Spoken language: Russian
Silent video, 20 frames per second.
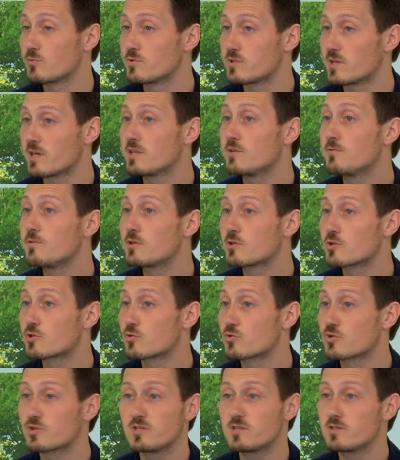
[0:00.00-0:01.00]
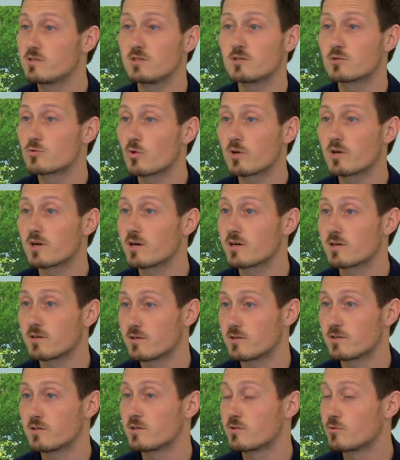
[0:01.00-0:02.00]
То есть они видят, что жизнь не только
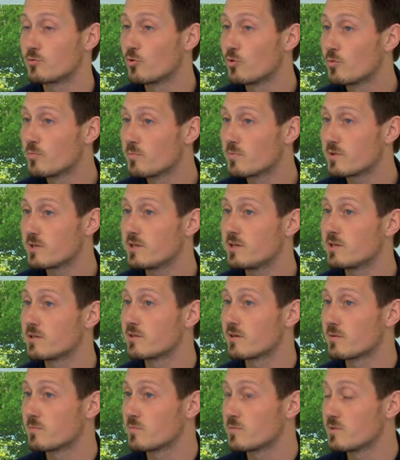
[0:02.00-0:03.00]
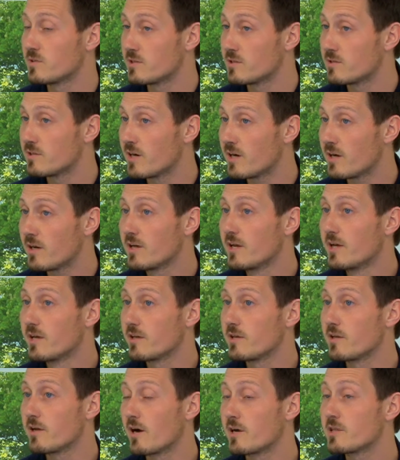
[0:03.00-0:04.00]
а, дом и там еда,
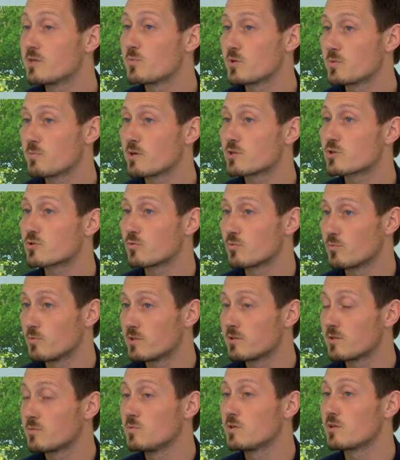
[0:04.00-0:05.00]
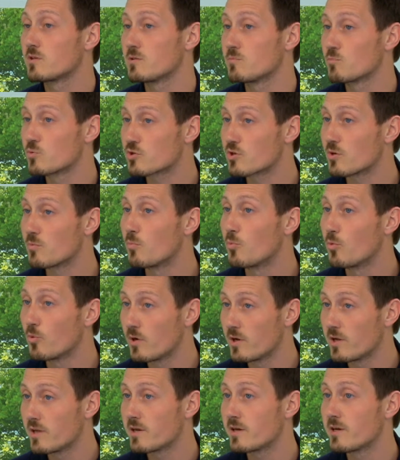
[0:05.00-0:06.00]
и они понимают, что этот мир немножко
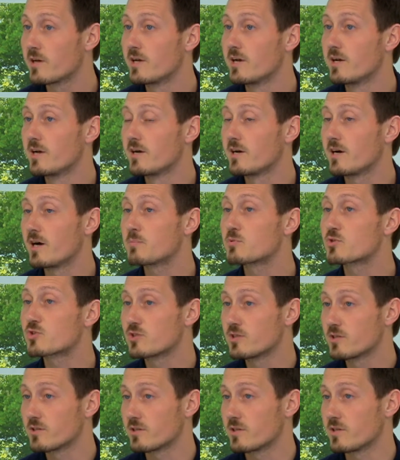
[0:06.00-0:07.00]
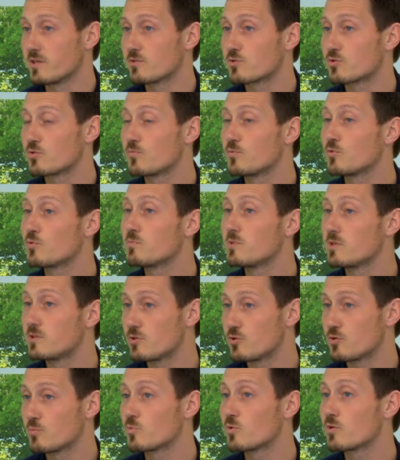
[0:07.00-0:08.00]
более обширный и что в нем
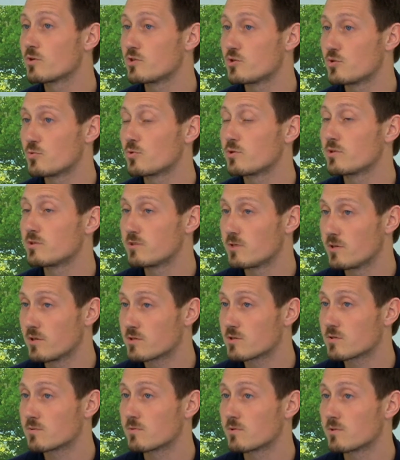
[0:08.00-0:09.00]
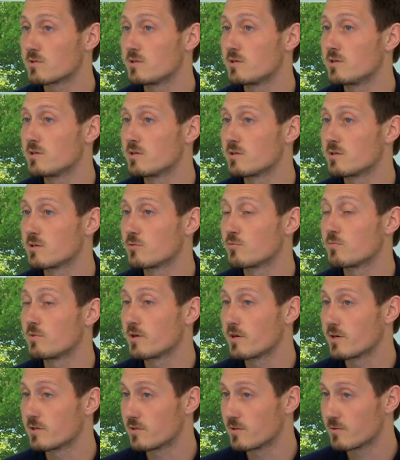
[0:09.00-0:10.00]
есть еще много чего интересного и
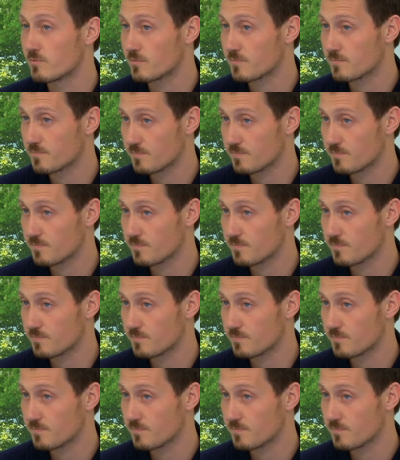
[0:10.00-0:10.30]
увлекательного.